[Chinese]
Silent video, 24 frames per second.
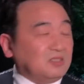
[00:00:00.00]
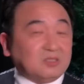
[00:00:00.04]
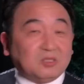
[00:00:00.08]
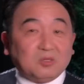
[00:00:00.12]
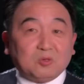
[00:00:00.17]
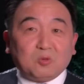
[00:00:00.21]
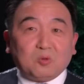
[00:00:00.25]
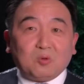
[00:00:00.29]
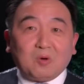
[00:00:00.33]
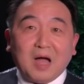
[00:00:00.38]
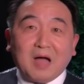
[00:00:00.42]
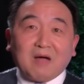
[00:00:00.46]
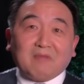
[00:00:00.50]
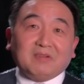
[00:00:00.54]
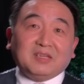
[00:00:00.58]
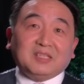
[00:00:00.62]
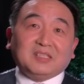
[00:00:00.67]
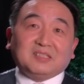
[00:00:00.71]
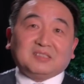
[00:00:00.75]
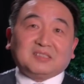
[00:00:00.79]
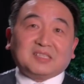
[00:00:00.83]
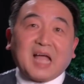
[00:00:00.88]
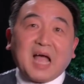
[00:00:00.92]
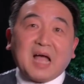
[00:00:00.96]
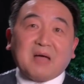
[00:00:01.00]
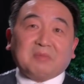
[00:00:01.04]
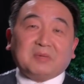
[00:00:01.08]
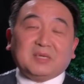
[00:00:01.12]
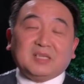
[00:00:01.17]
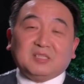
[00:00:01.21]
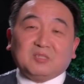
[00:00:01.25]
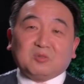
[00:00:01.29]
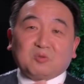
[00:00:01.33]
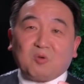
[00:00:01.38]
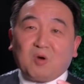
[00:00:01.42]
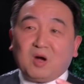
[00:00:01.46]
就华为的大
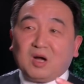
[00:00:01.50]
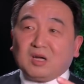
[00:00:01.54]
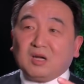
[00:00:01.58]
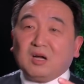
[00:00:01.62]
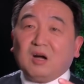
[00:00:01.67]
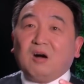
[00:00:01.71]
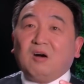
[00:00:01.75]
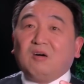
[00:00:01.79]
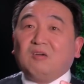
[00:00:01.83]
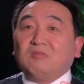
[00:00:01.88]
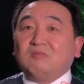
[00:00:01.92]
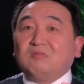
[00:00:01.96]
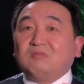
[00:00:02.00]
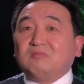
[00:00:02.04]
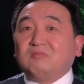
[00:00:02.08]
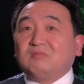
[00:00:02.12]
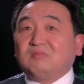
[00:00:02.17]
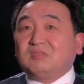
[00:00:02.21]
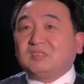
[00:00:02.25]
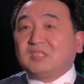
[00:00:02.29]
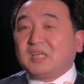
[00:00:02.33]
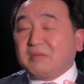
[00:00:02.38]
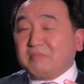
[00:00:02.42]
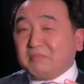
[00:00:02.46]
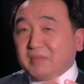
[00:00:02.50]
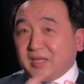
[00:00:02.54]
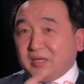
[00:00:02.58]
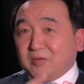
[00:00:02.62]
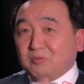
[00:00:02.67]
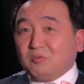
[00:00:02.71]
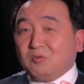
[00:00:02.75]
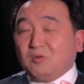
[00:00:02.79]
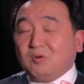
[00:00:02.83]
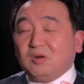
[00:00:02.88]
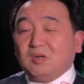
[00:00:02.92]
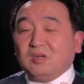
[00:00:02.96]
批的广告在美
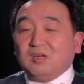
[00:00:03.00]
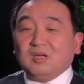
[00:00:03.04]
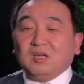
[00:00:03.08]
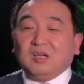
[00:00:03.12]
国，